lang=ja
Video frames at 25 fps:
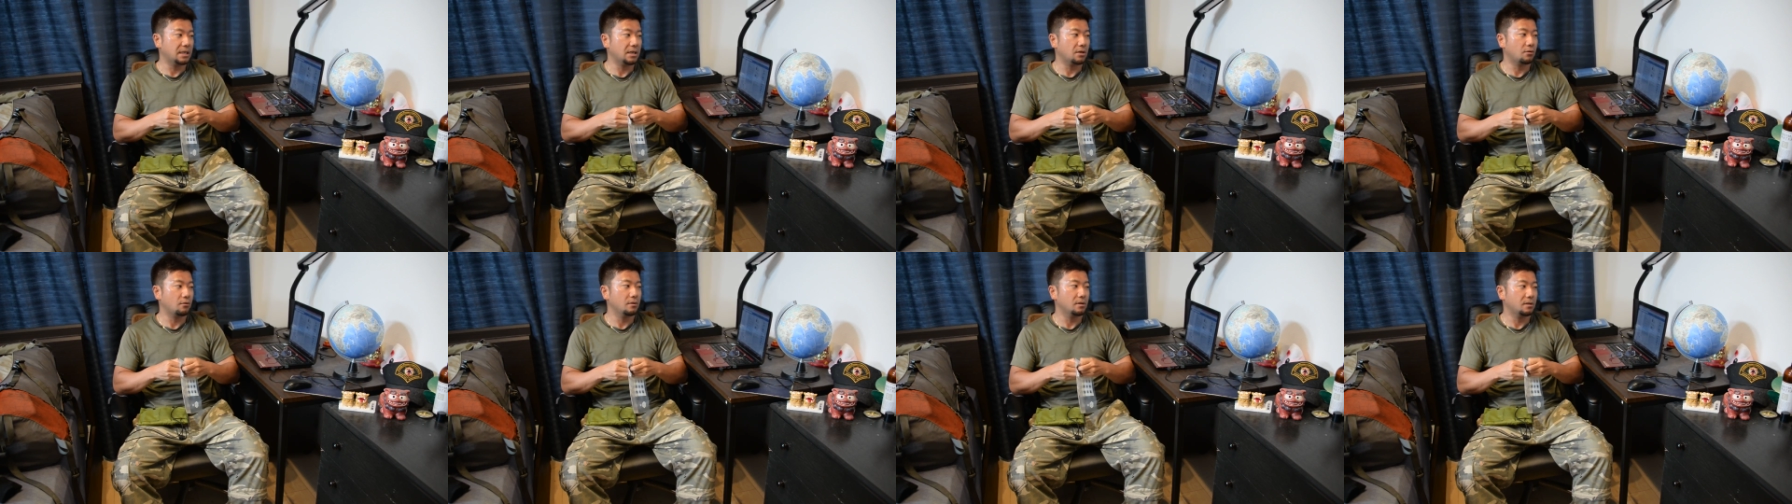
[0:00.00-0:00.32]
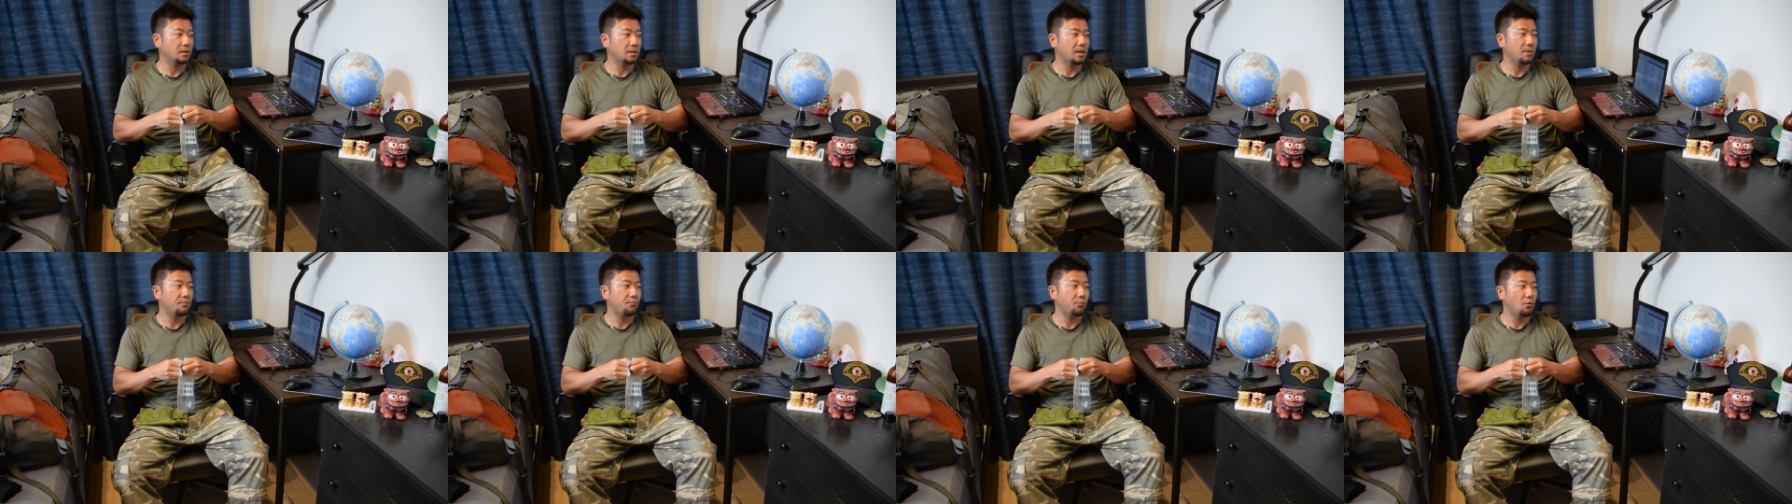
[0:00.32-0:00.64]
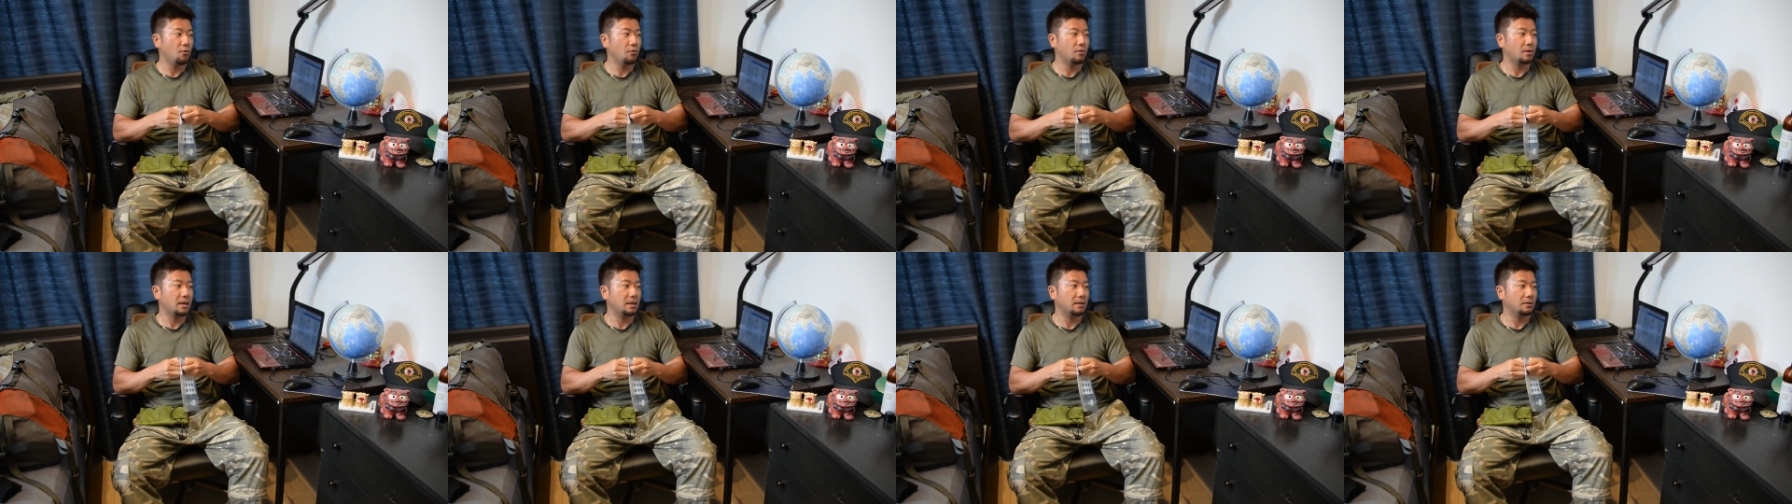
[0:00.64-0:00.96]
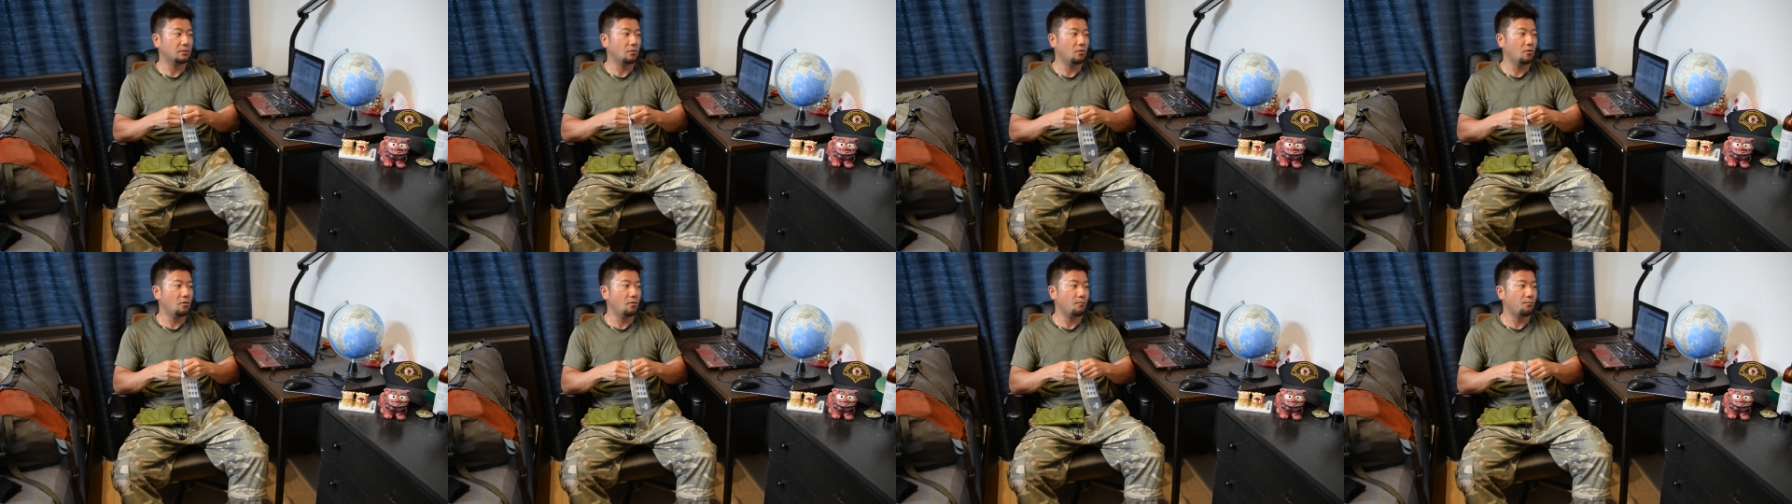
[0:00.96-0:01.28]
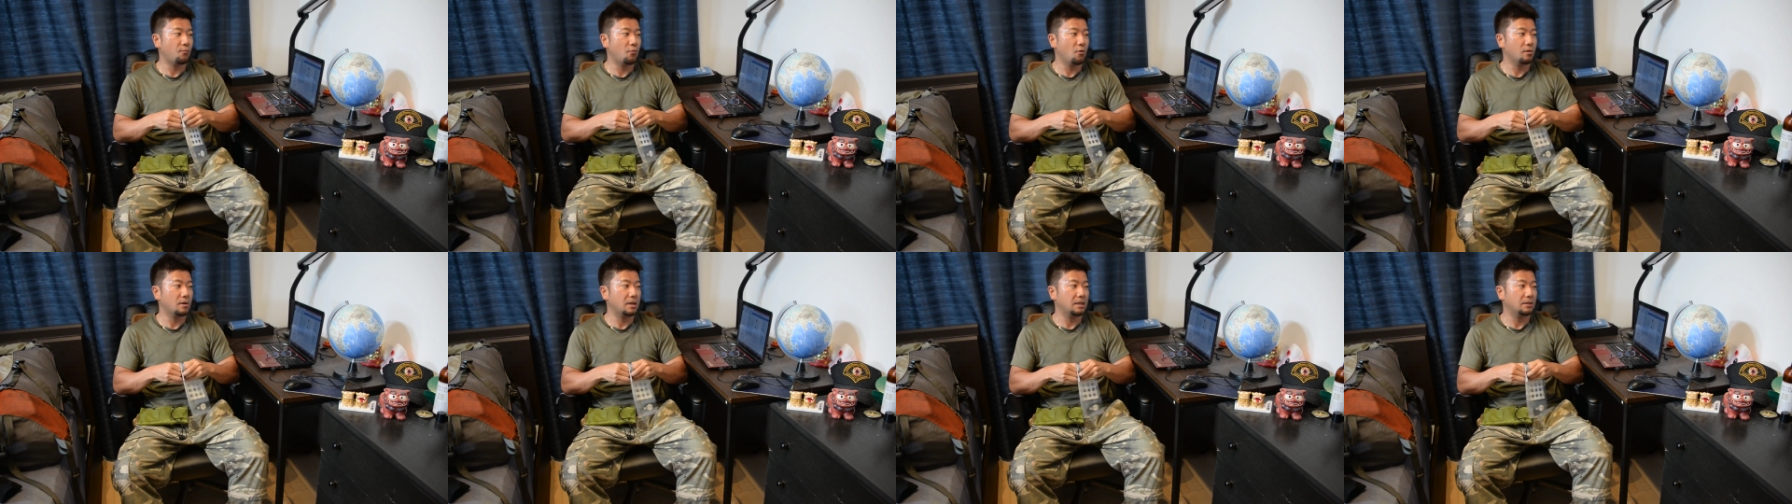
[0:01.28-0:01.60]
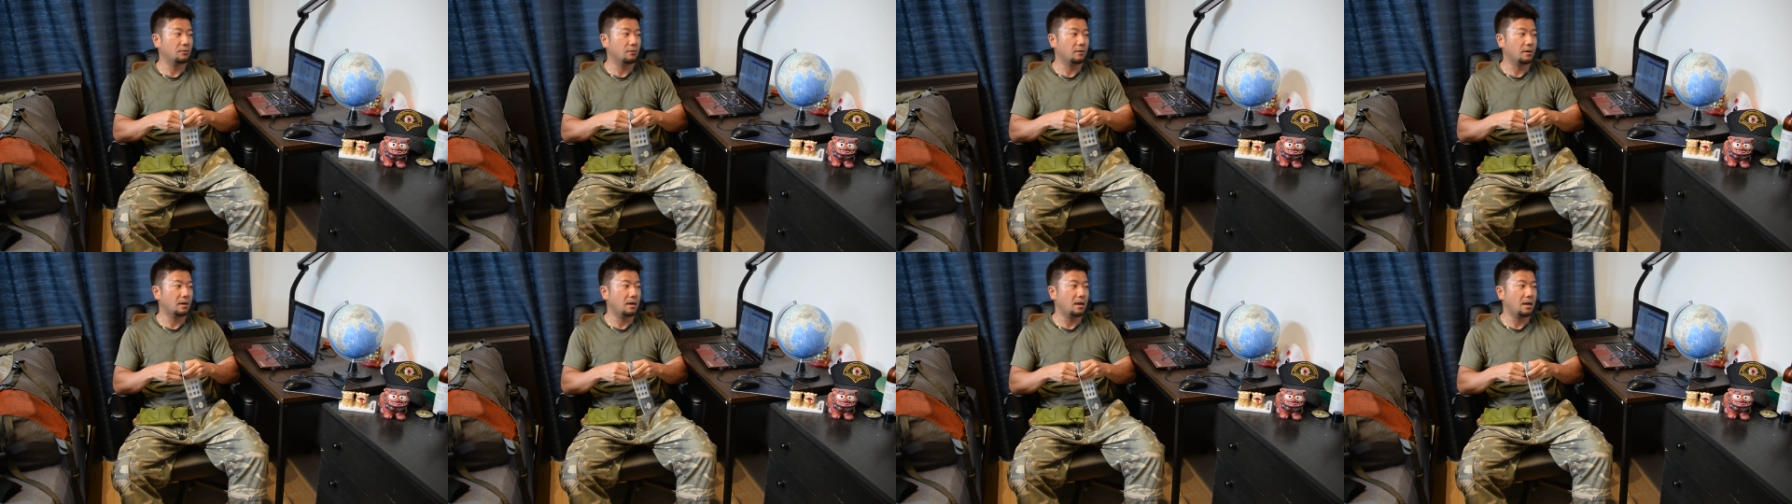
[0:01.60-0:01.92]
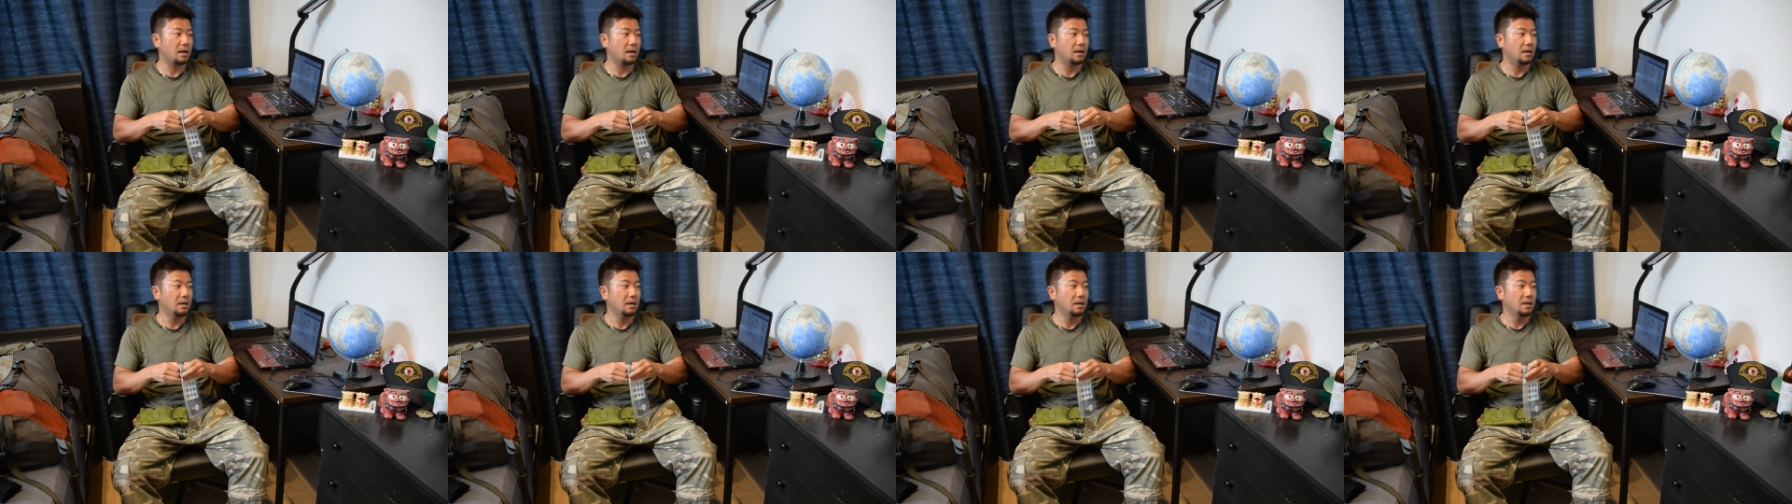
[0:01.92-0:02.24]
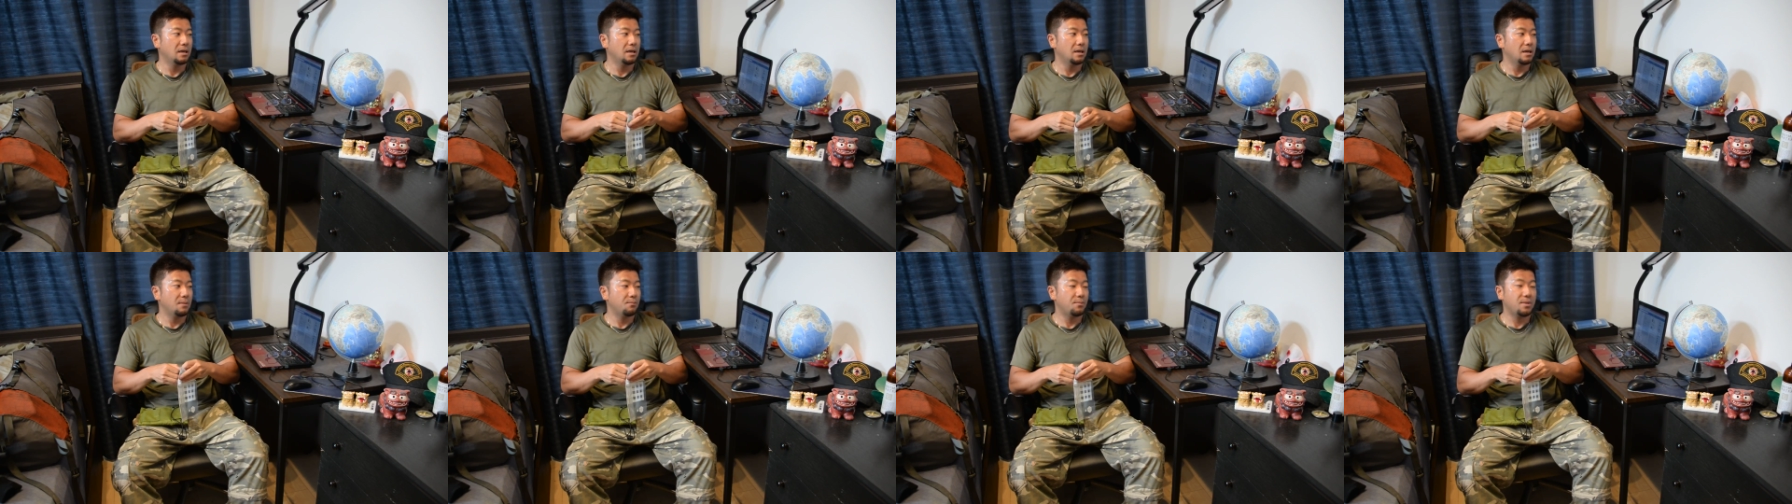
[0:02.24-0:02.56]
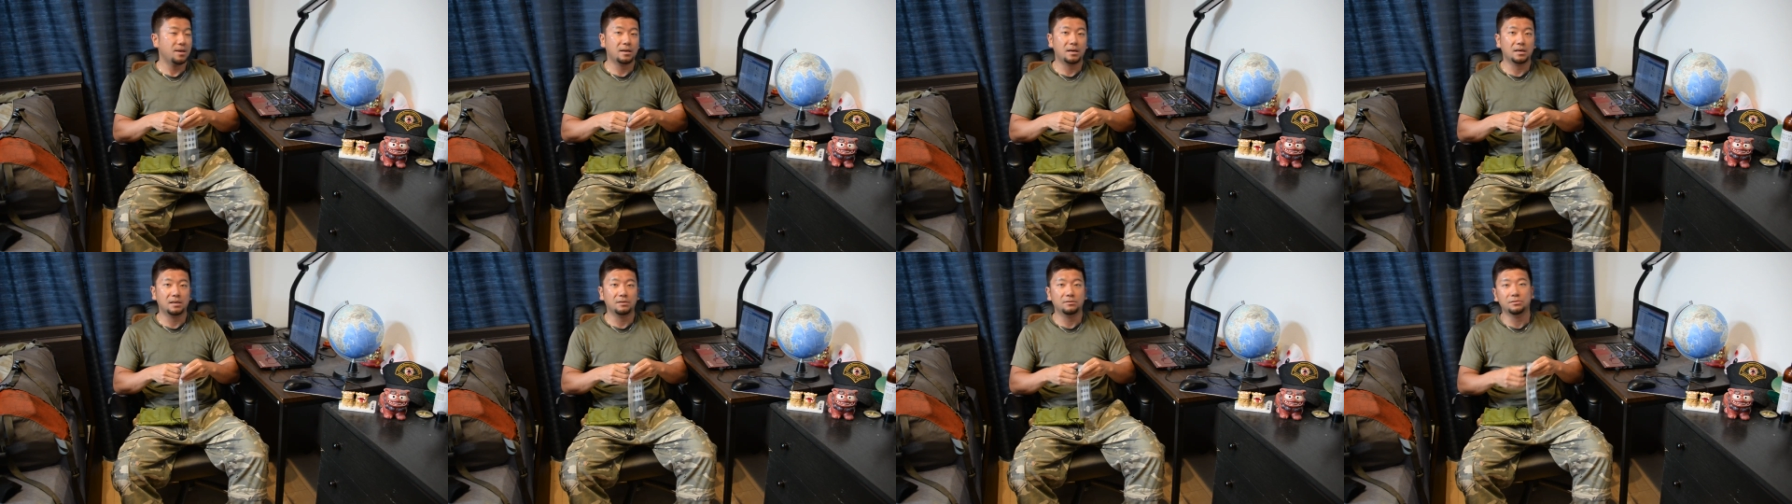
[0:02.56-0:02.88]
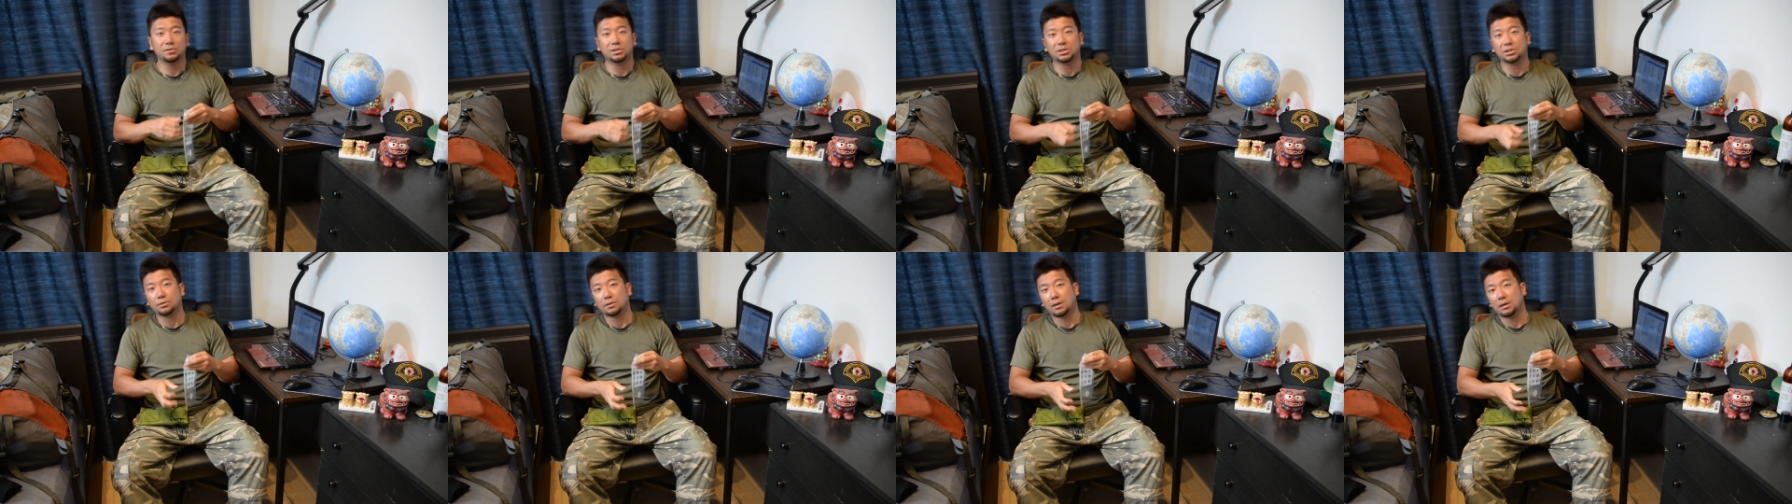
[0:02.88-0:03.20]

チェコ行ってポーランドポーランドからベラルーシ